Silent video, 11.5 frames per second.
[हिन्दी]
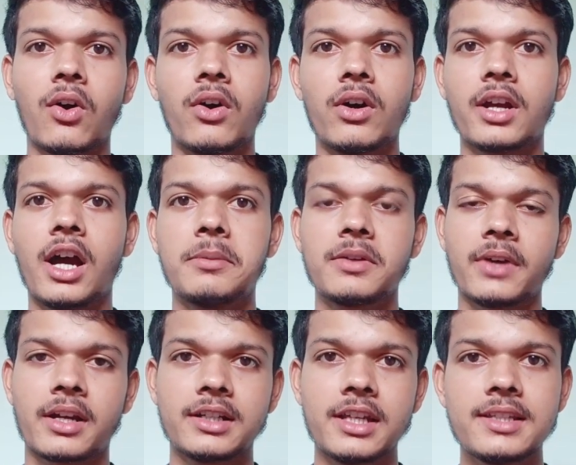और आपकी
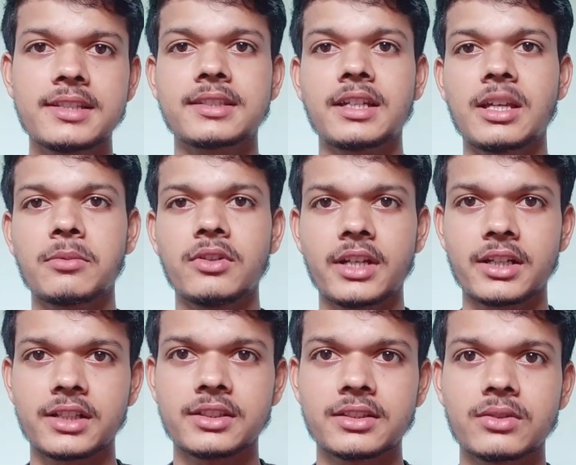फैकल्टीज़ के साथ आपको इंटरेक्ट
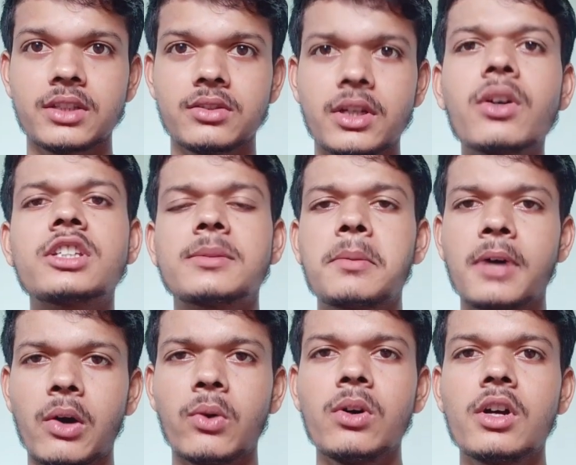अच्छे से होना है तो देखो जब आप
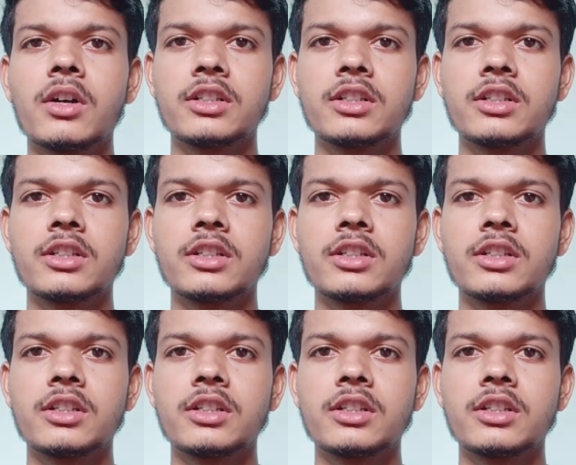आओ